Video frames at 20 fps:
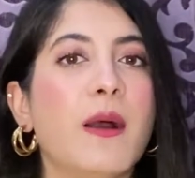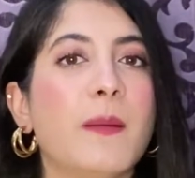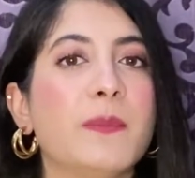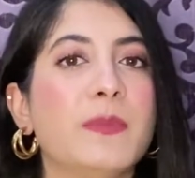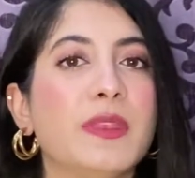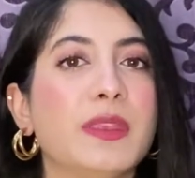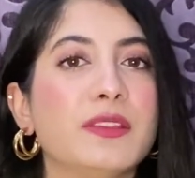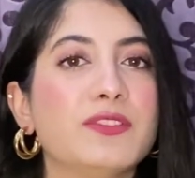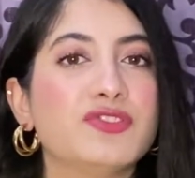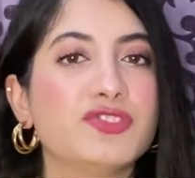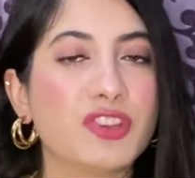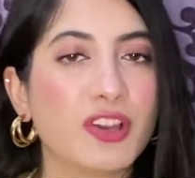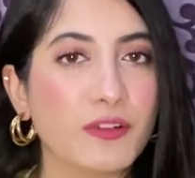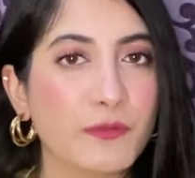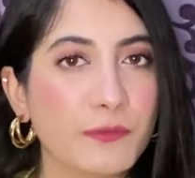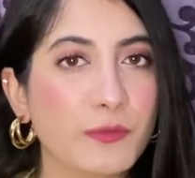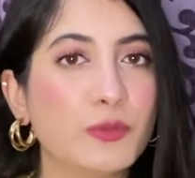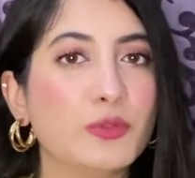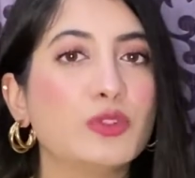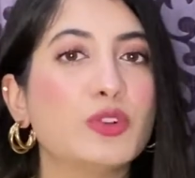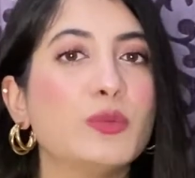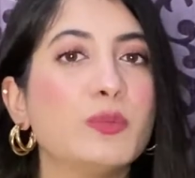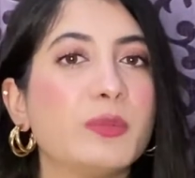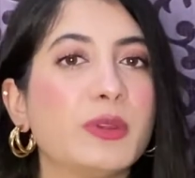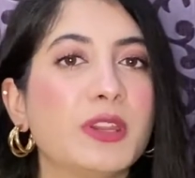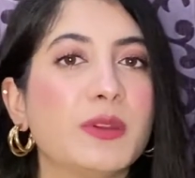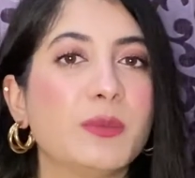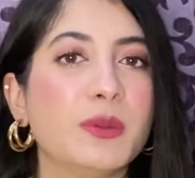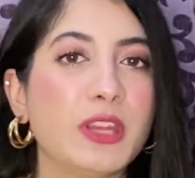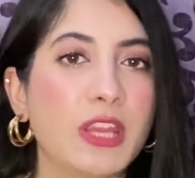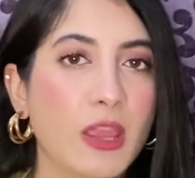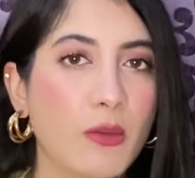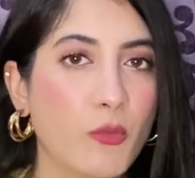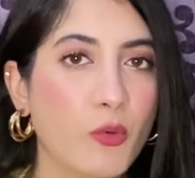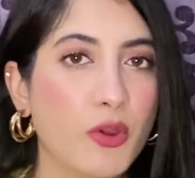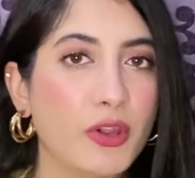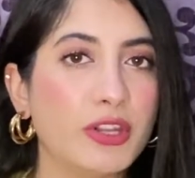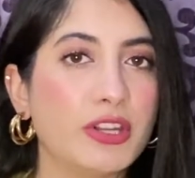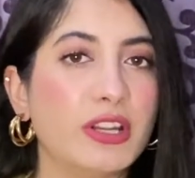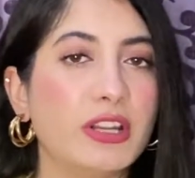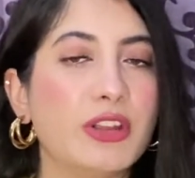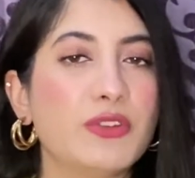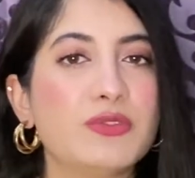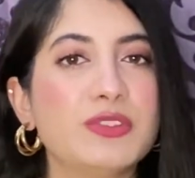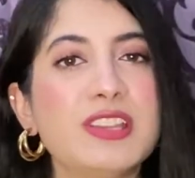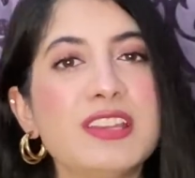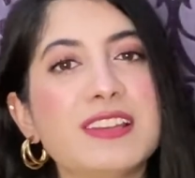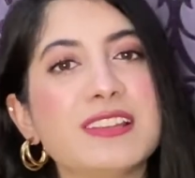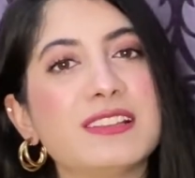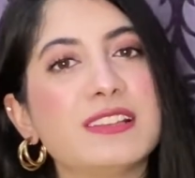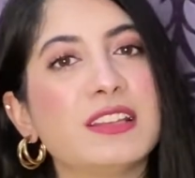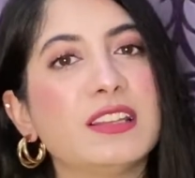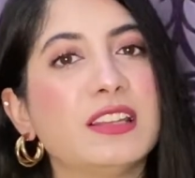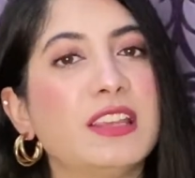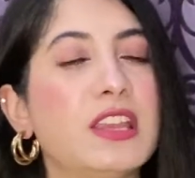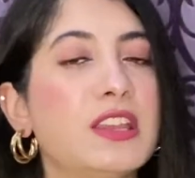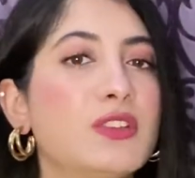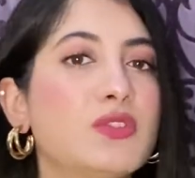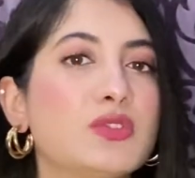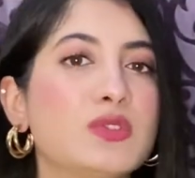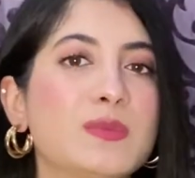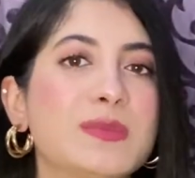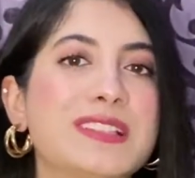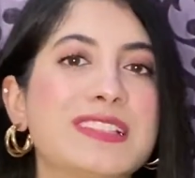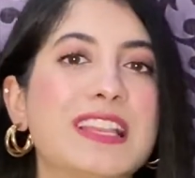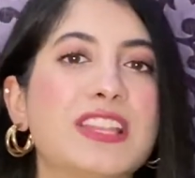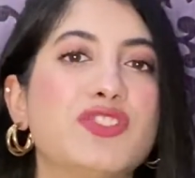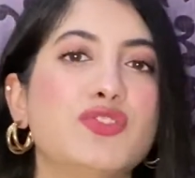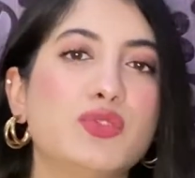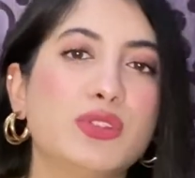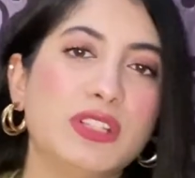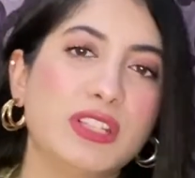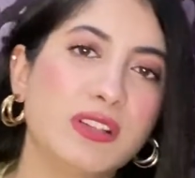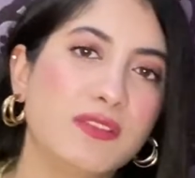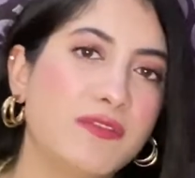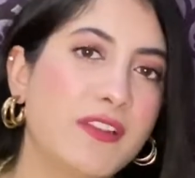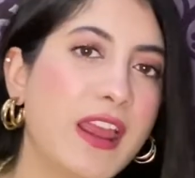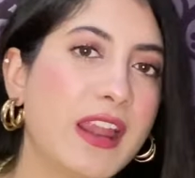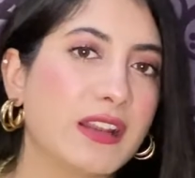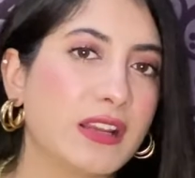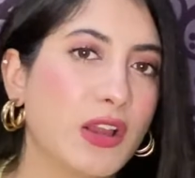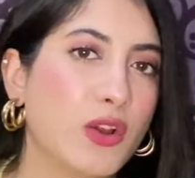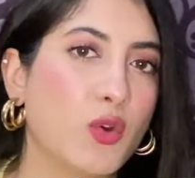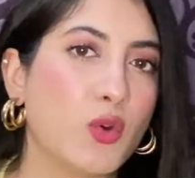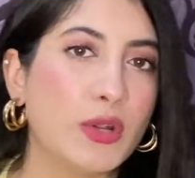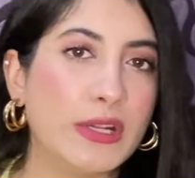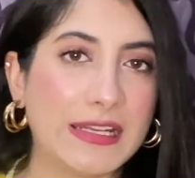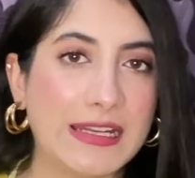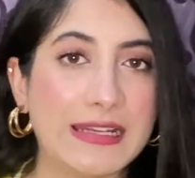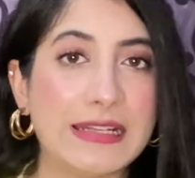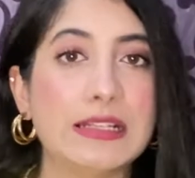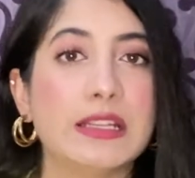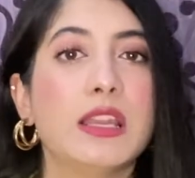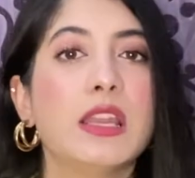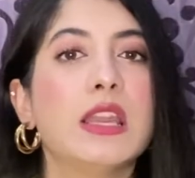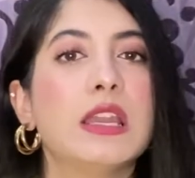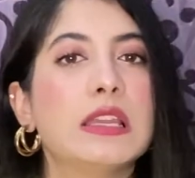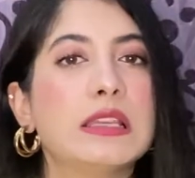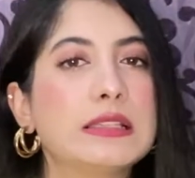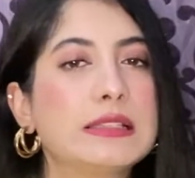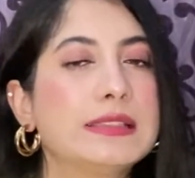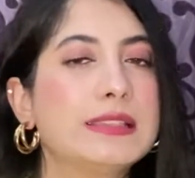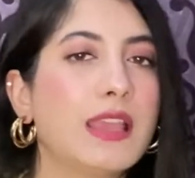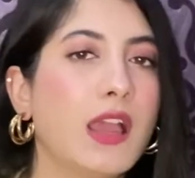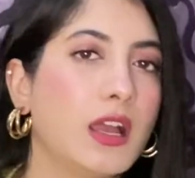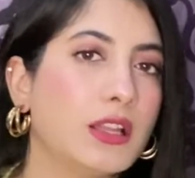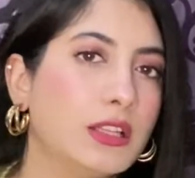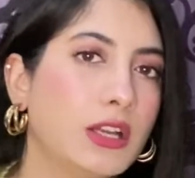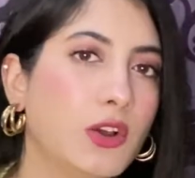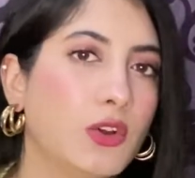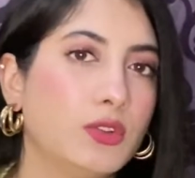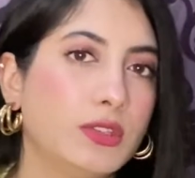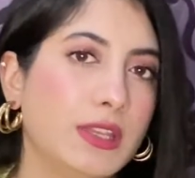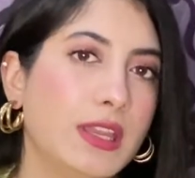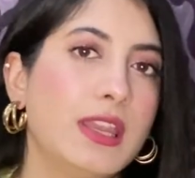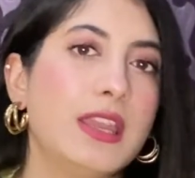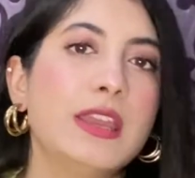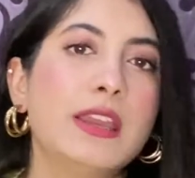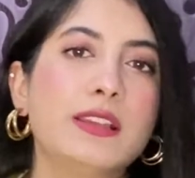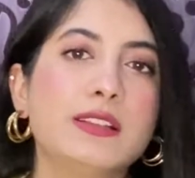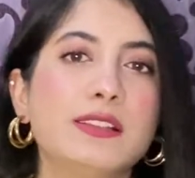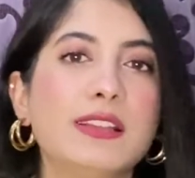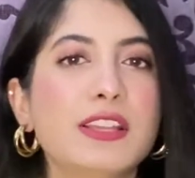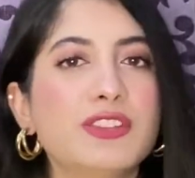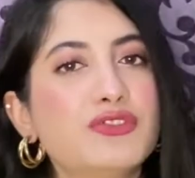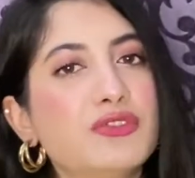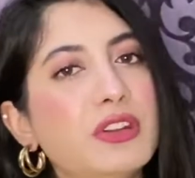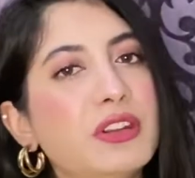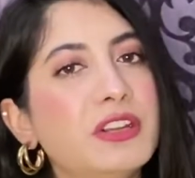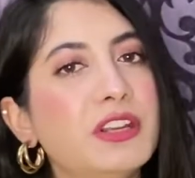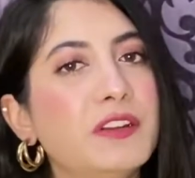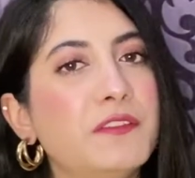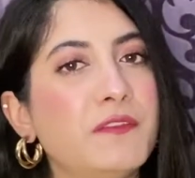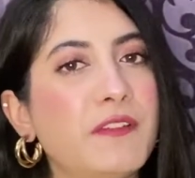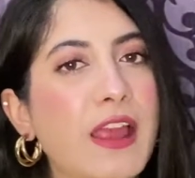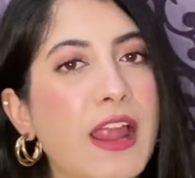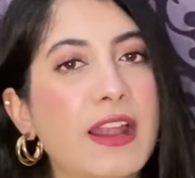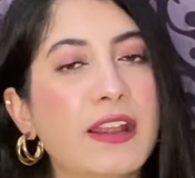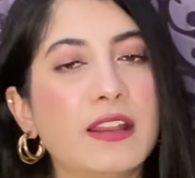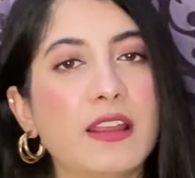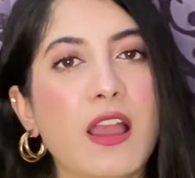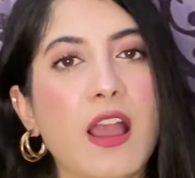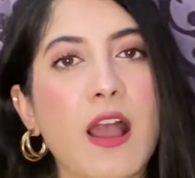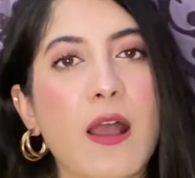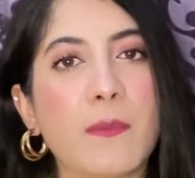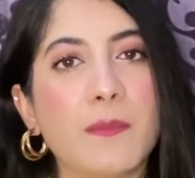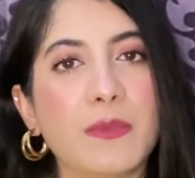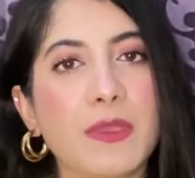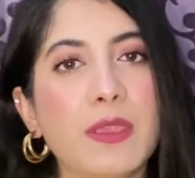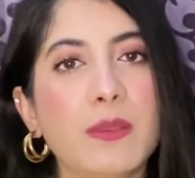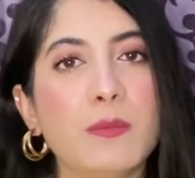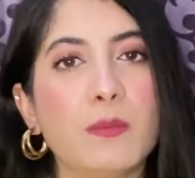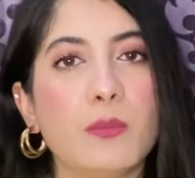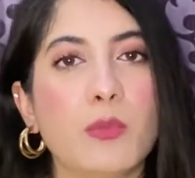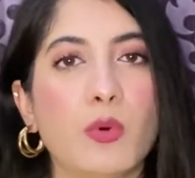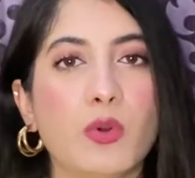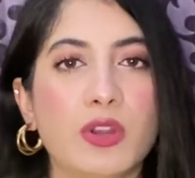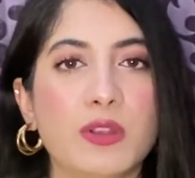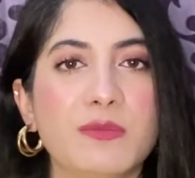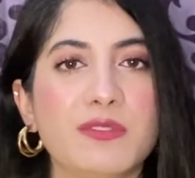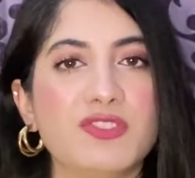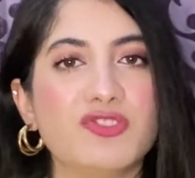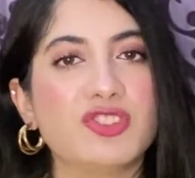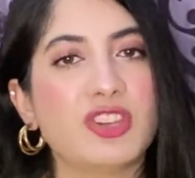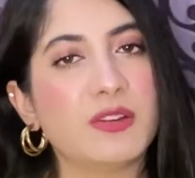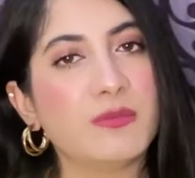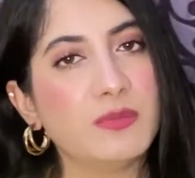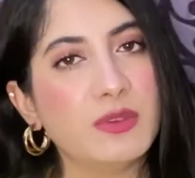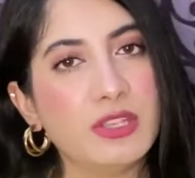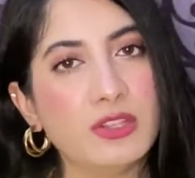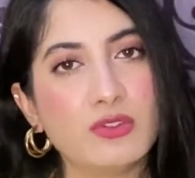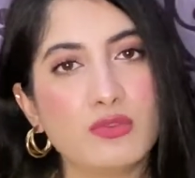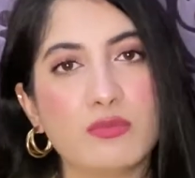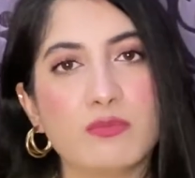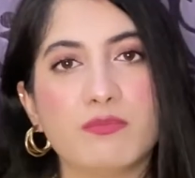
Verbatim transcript: आपने जंक फूड को फिर भी अवॉइड करना है उसकी रीज़न ये है कि उसमें सेचूरेटेड फैट का कॉन्टेंट ज़्यादा होता है सेचूरेटेड फैट आपकी बॉडी में चर्बी तो